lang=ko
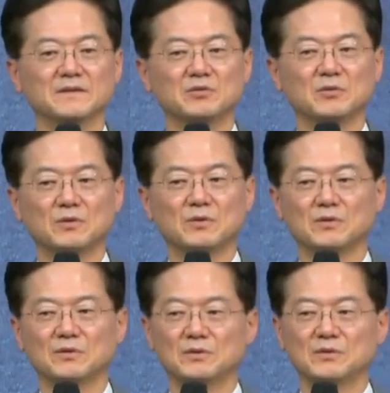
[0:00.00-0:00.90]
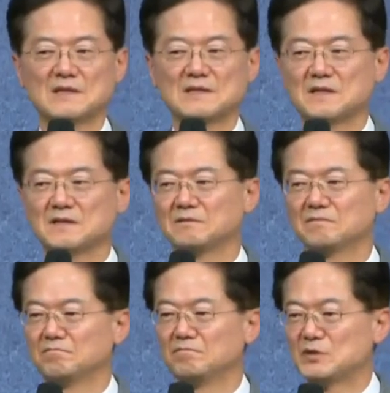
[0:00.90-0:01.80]
또 어,
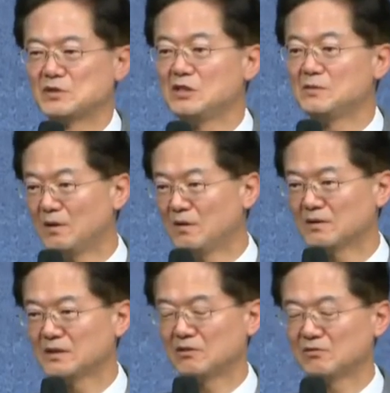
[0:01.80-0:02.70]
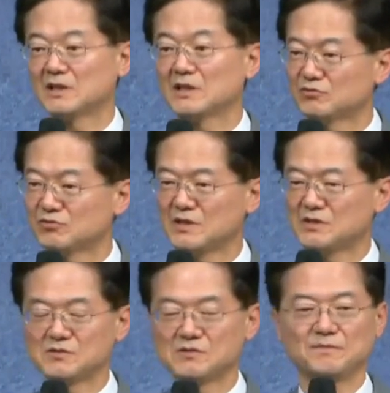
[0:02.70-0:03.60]
사자는 질병이라고 얘기할 수
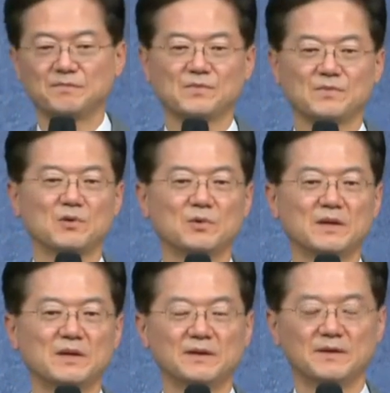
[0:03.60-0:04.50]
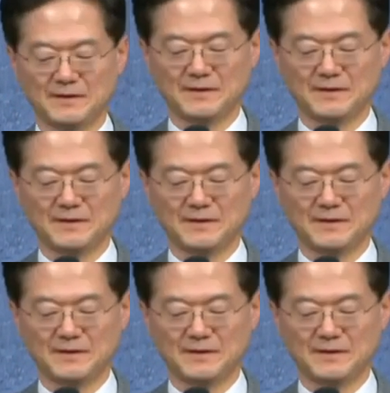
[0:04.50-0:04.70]
있겠죠. 몸에